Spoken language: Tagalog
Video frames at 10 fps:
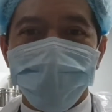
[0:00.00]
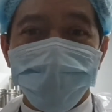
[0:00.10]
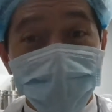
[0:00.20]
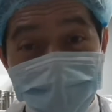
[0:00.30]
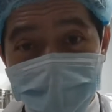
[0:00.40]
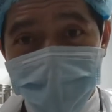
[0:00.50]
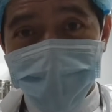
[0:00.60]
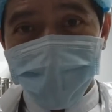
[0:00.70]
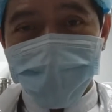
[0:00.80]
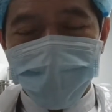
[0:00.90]
coffee break
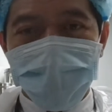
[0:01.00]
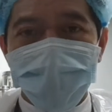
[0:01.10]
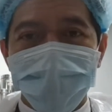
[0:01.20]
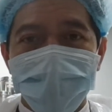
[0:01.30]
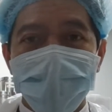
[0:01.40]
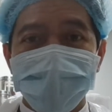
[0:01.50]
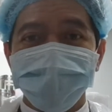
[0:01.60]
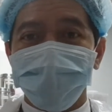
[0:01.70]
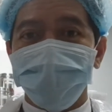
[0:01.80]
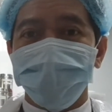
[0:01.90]
ako, halimbawa, mga
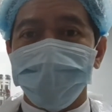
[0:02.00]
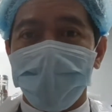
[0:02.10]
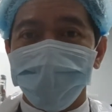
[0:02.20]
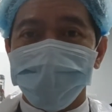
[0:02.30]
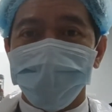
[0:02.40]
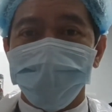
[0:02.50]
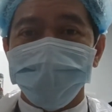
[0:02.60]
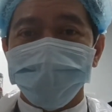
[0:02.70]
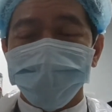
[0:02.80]
third, matapos ko,